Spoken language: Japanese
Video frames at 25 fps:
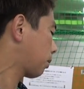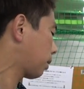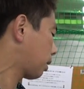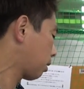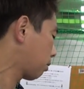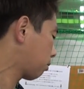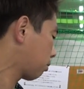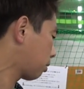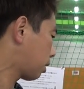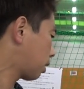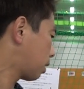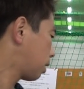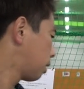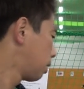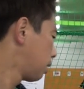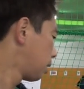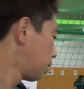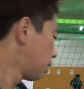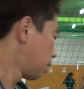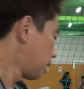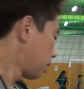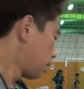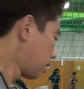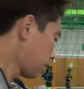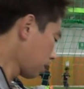場合は
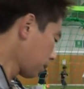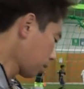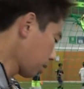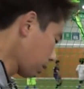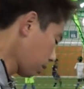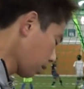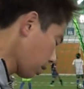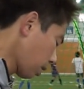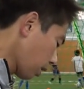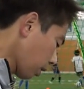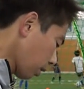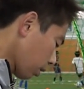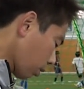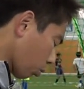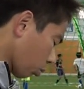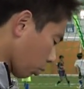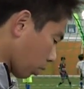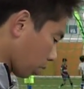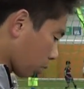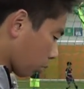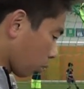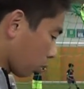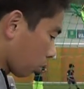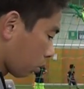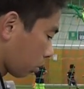でそれ
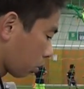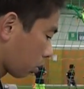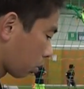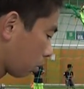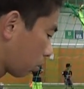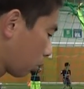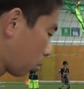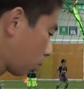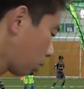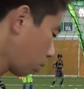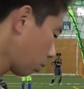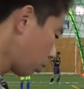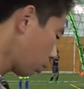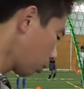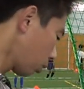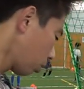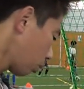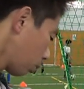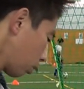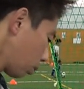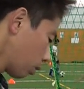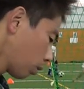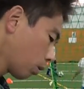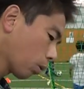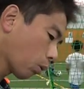とその
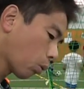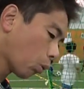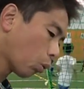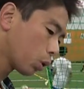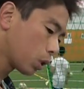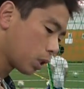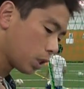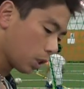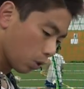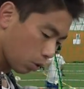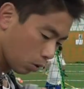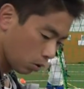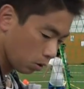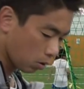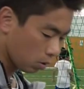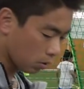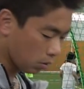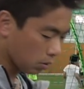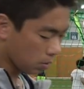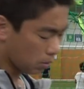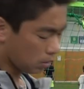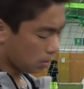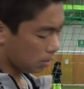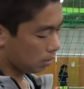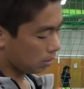コーチの
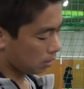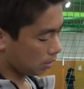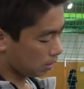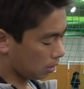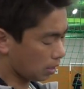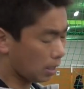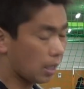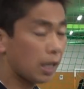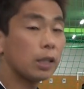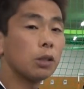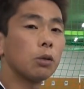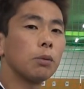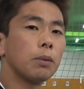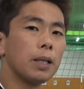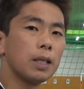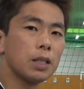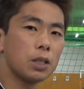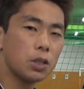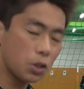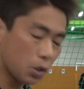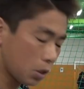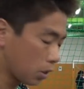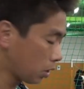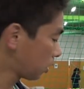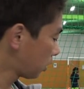
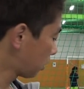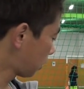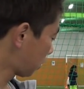アドバイス